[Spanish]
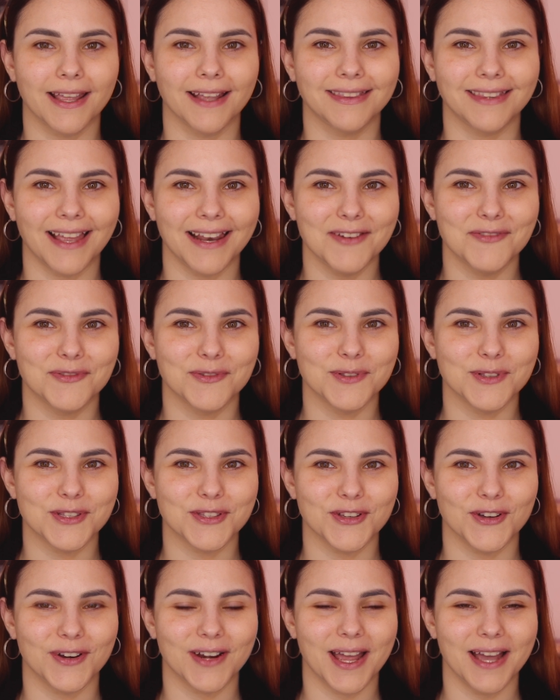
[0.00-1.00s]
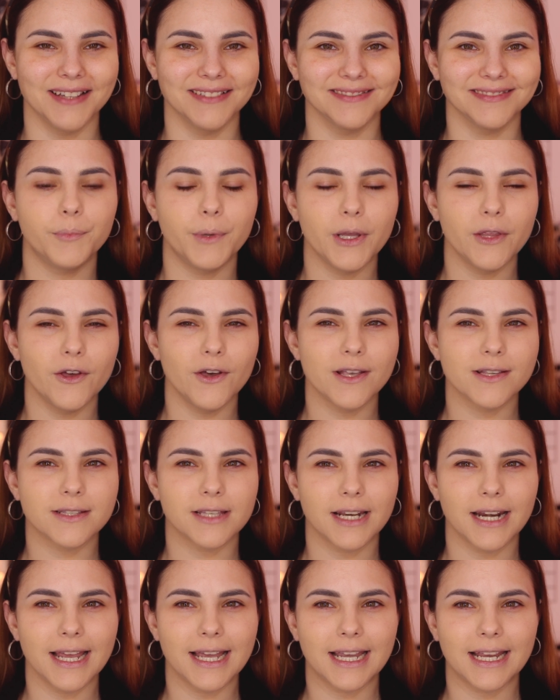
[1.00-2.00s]
qué tal funciona. Puedo
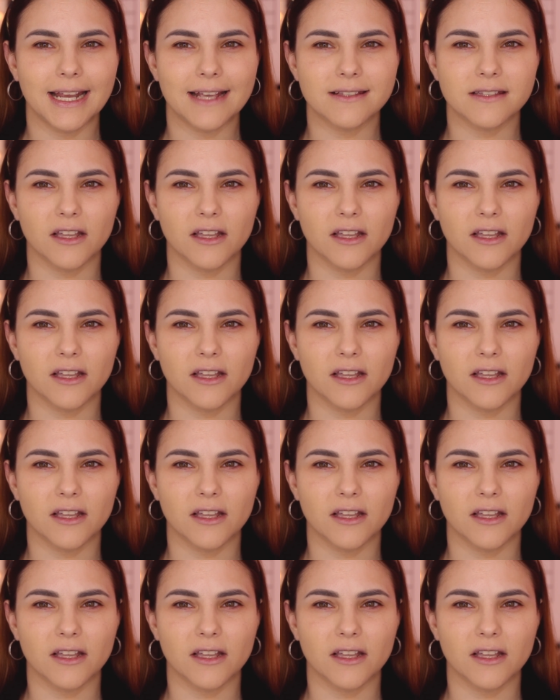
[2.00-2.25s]
decirles que la